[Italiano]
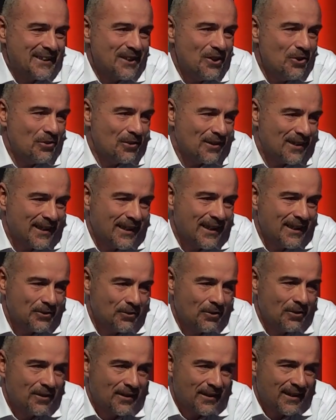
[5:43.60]
Io
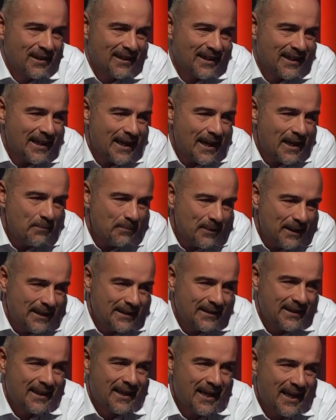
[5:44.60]
credo
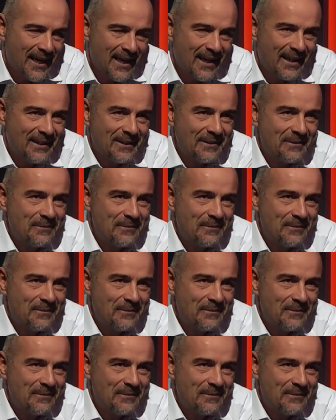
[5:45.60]
realmente... O che... la bellezza